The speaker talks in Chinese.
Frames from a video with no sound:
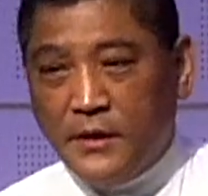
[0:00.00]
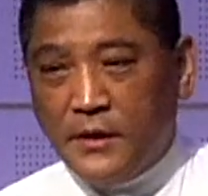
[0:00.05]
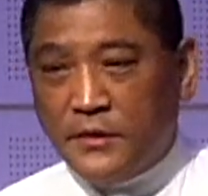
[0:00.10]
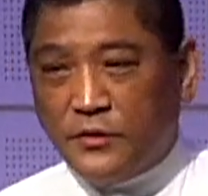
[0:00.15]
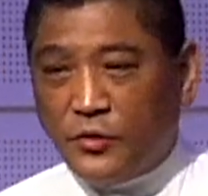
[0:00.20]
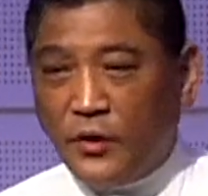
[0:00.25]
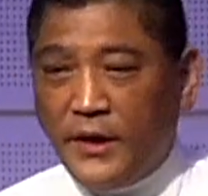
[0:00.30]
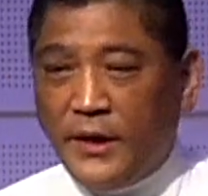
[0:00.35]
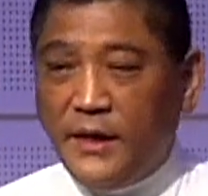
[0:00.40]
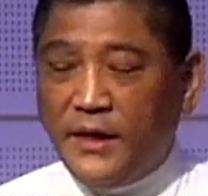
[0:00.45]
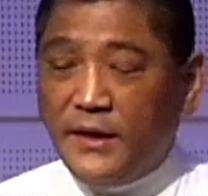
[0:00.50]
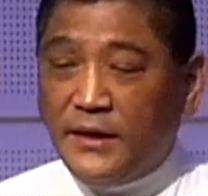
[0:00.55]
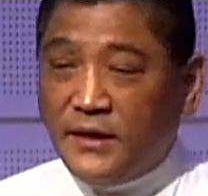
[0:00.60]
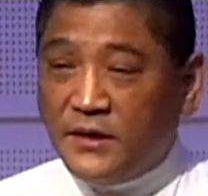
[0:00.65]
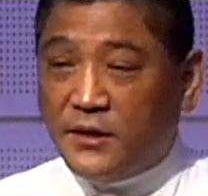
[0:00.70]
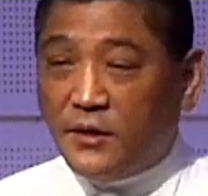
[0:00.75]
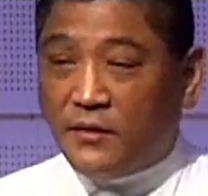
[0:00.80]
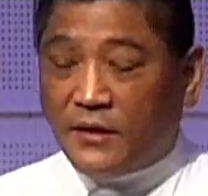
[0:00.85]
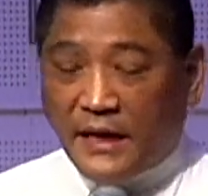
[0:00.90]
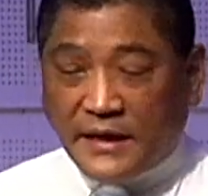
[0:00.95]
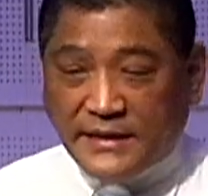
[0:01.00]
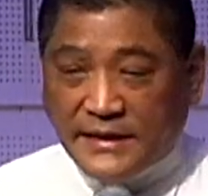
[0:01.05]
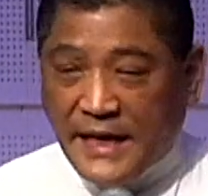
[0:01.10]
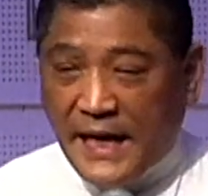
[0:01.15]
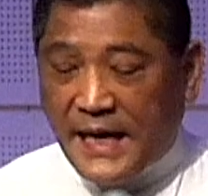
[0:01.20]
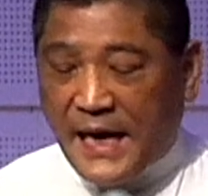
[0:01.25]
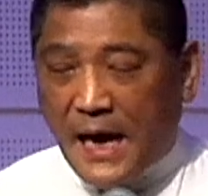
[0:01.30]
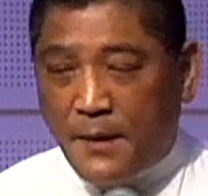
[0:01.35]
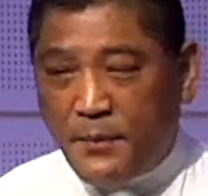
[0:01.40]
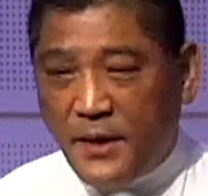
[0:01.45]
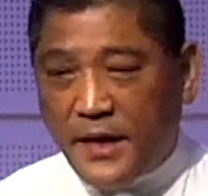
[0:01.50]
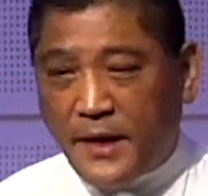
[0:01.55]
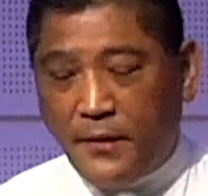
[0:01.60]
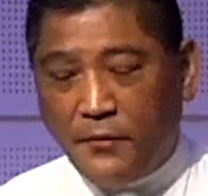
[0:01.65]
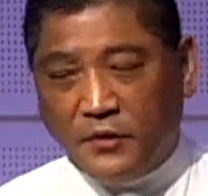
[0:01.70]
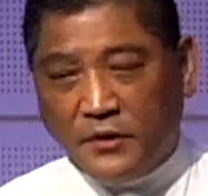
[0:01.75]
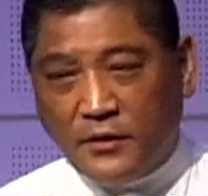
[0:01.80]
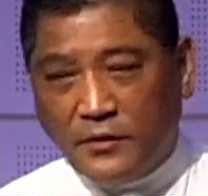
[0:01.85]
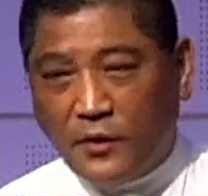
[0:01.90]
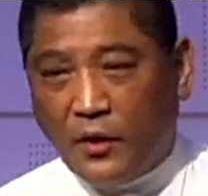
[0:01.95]
所以呢，那时候他塞卡片给
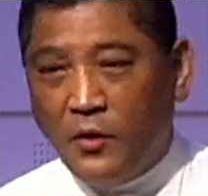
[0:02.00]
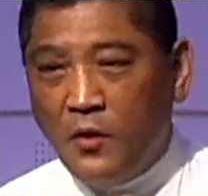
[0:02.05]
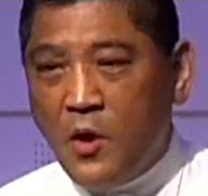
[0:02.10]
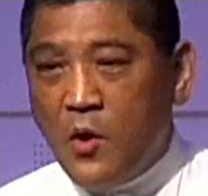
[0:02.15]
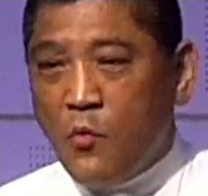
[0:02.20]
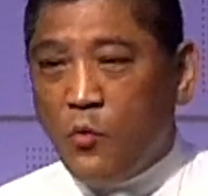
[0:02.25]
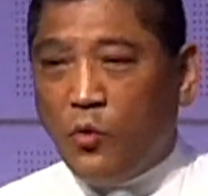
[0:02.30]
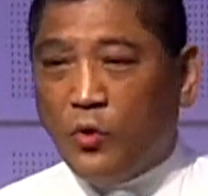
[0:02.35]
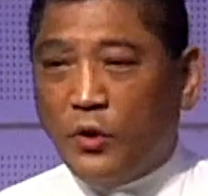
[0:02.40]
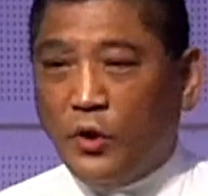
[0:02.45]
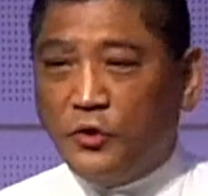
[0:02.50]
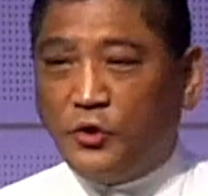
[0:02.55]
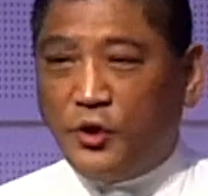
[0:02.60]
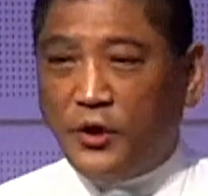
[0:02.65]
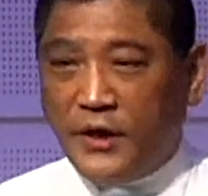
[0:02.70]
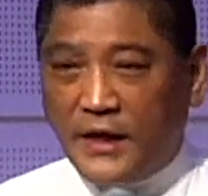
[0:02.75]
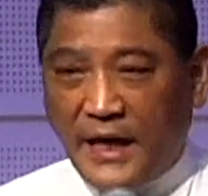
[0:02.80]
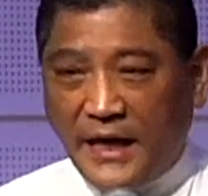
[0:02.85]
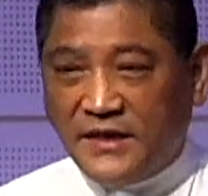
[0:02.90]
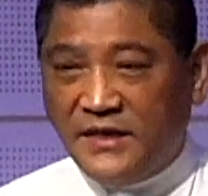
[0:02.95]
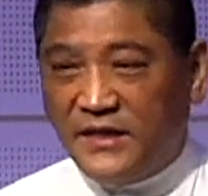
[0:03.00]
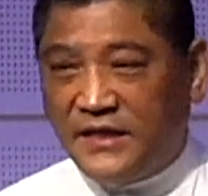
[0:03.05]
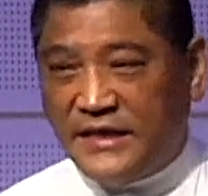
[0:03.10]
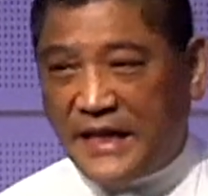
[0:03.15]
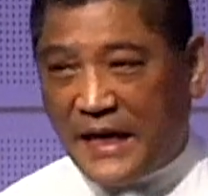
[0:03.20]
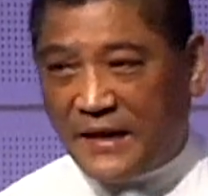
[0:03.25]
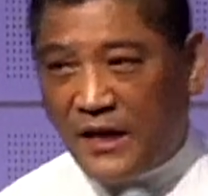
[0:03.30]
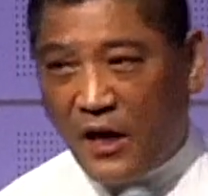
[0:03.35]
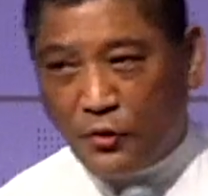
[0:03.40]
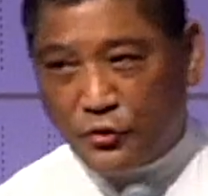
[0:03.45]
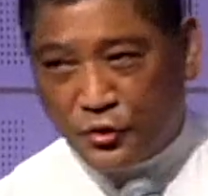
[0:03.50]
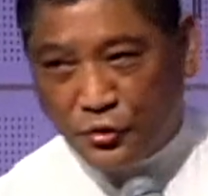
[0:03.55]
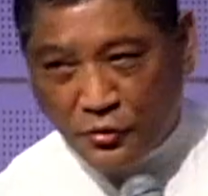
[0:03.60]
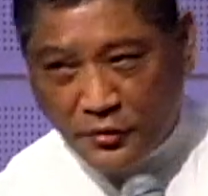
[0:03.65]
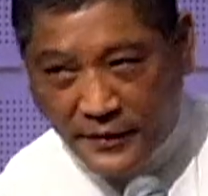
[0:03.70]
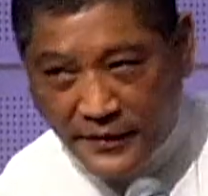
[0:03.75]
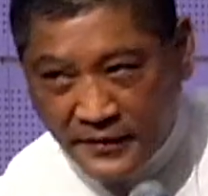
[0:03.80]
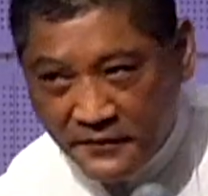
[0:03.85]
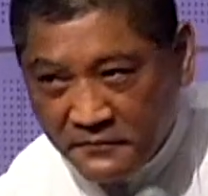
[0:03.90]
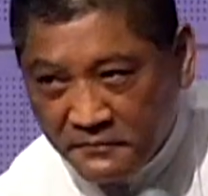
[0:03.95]
我的时候，我都觉得他是假道
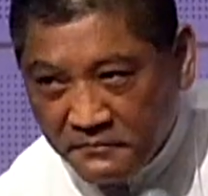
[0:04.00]
学，